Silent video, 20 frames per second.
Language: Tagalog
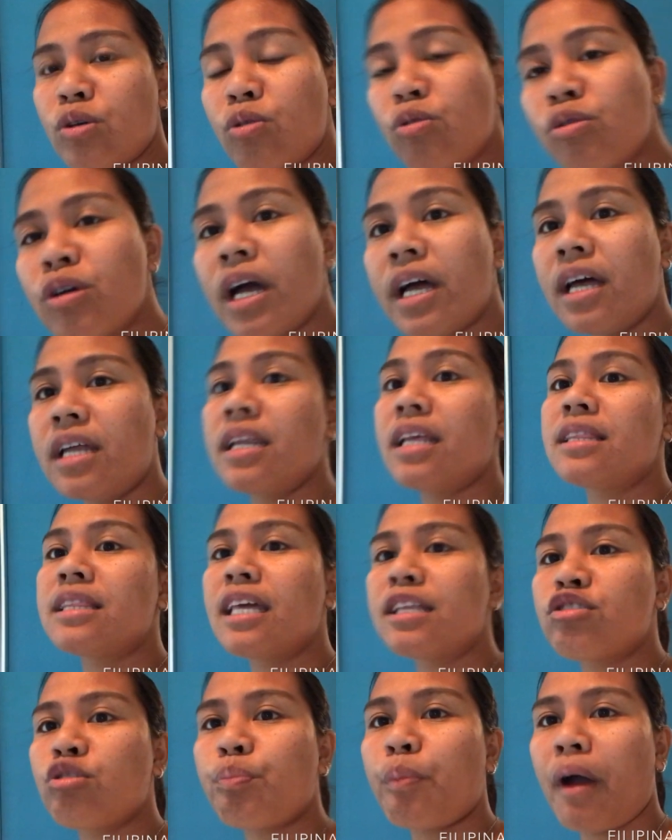Kung
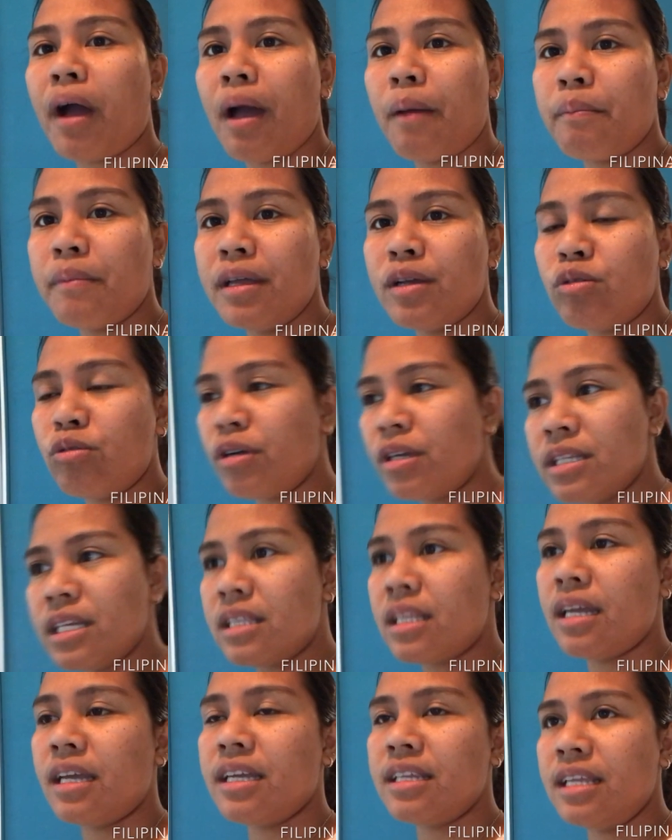nandito pa kami, kung
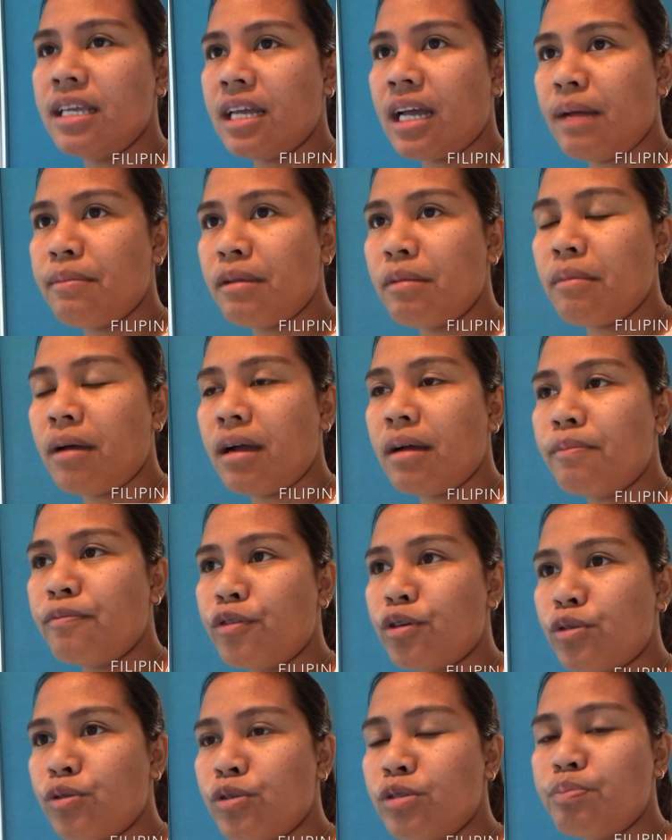hindi, hindi kami
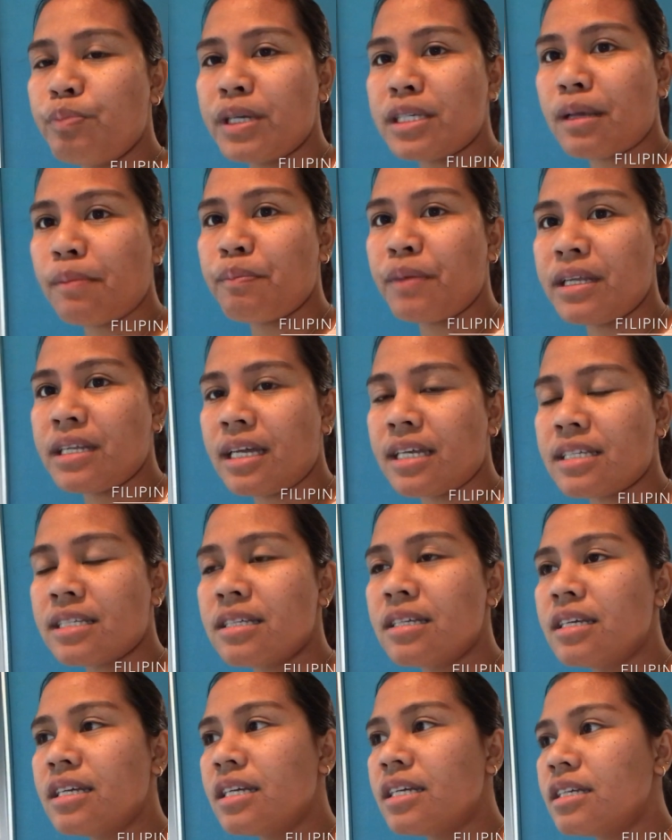mag-for good pa sa
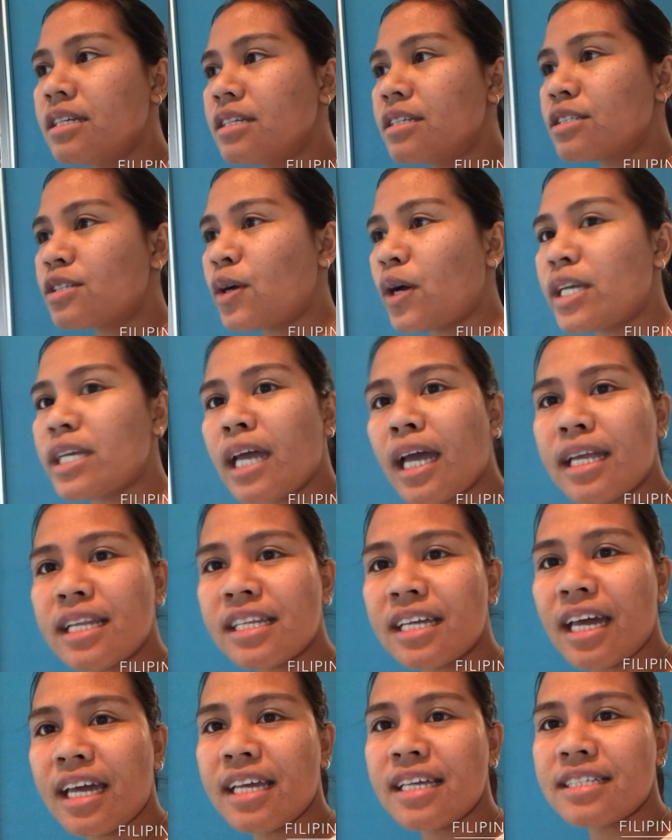Pinas. So,
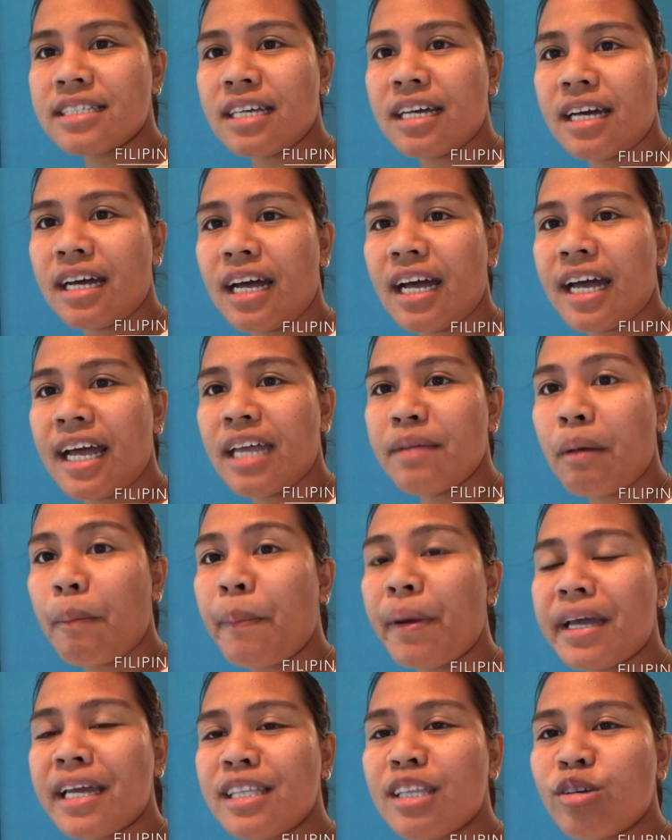ayan guys, uh,
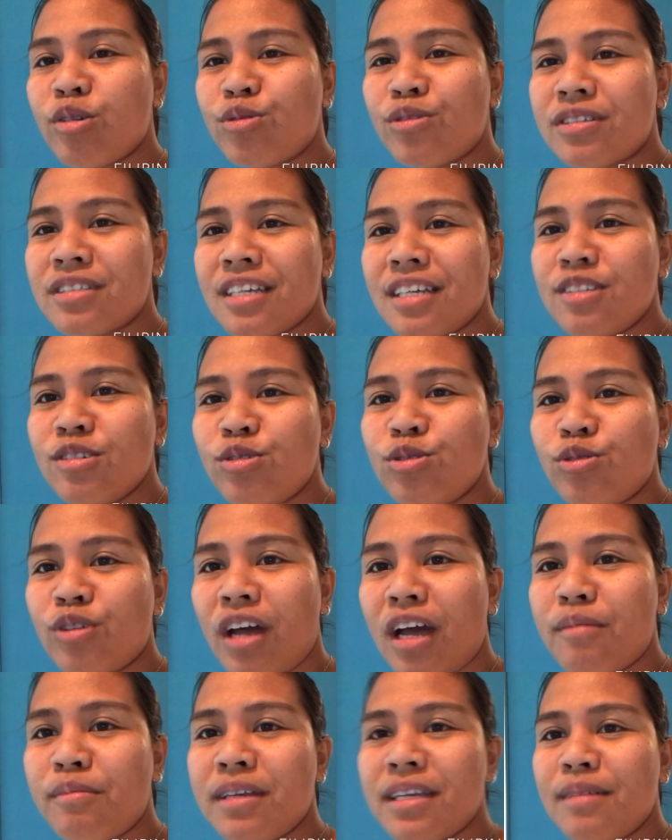ipapakita ko na sa inyo yung
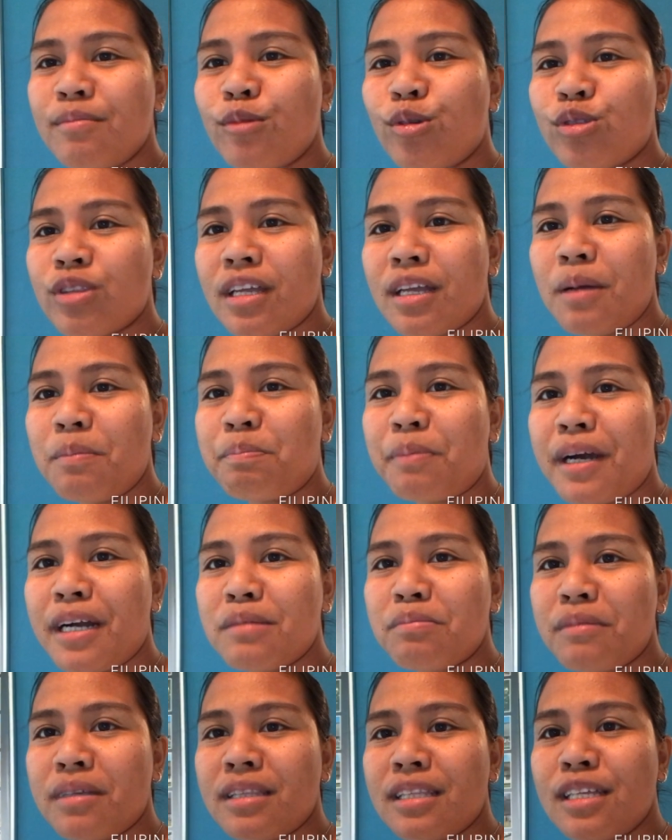aming munting
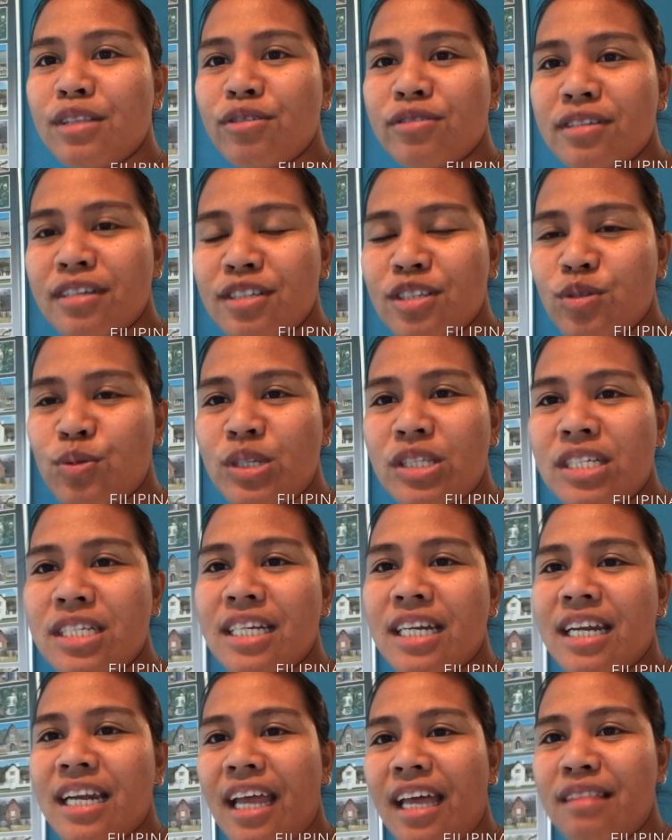apartment dito sa
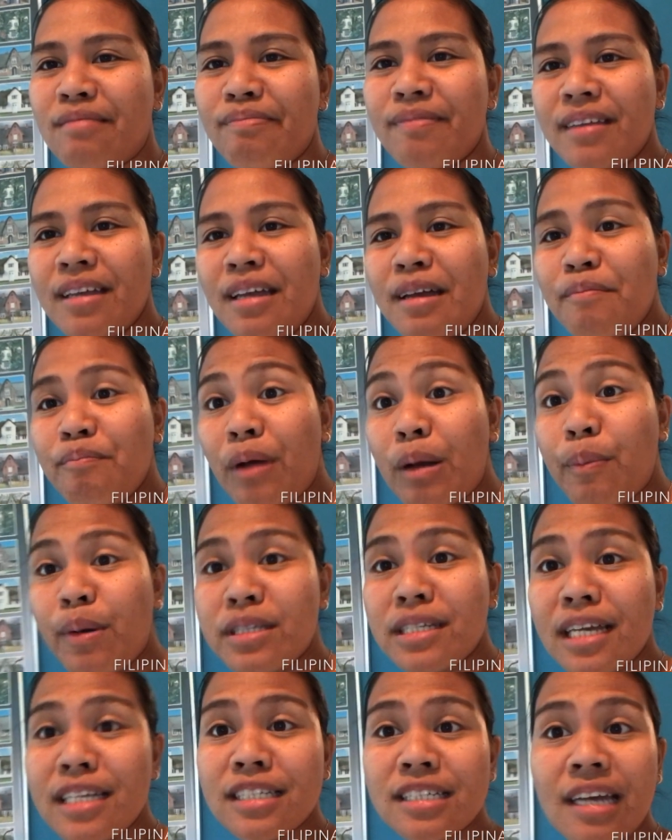Switzerland.
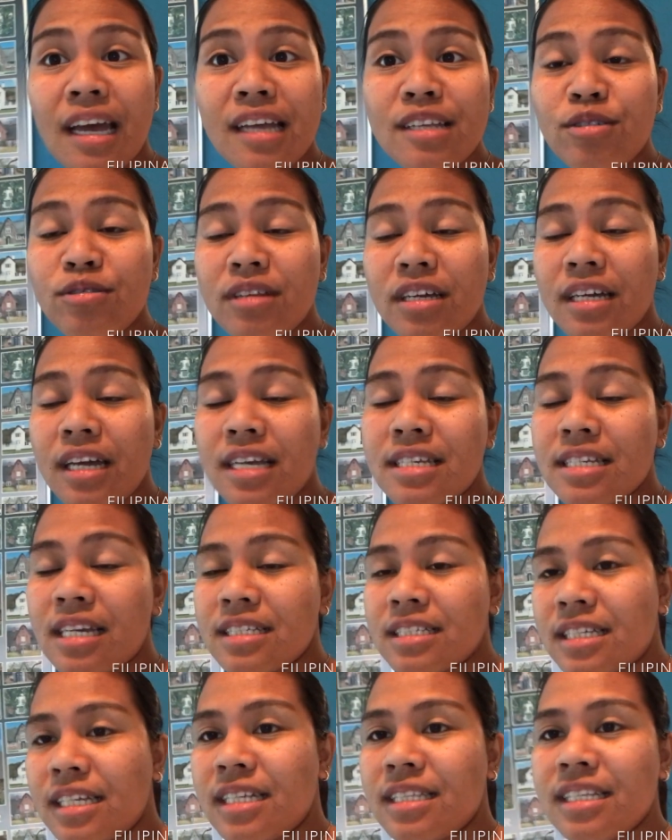Pagpasensyahan nyo na guys
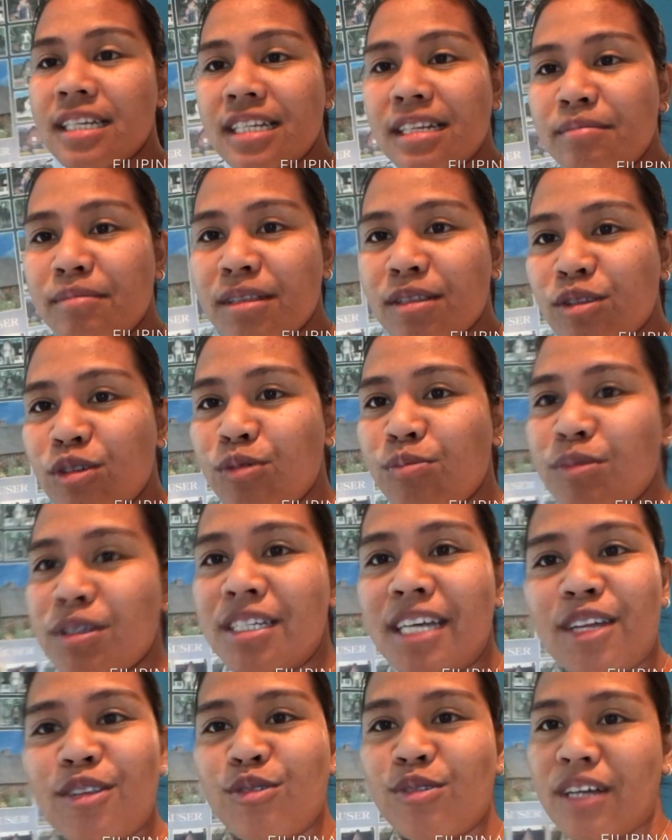kasi hindi naman ito
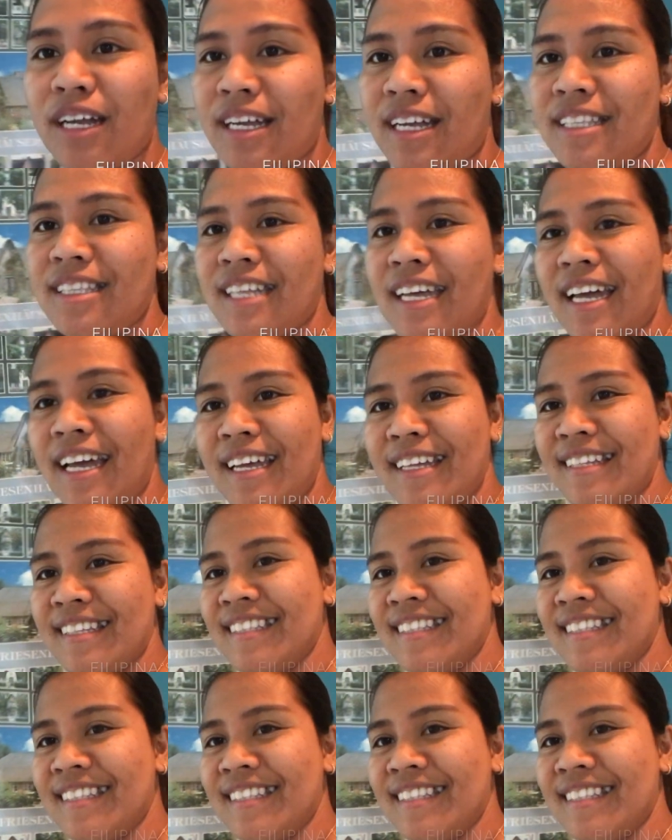masyadong kagandahan.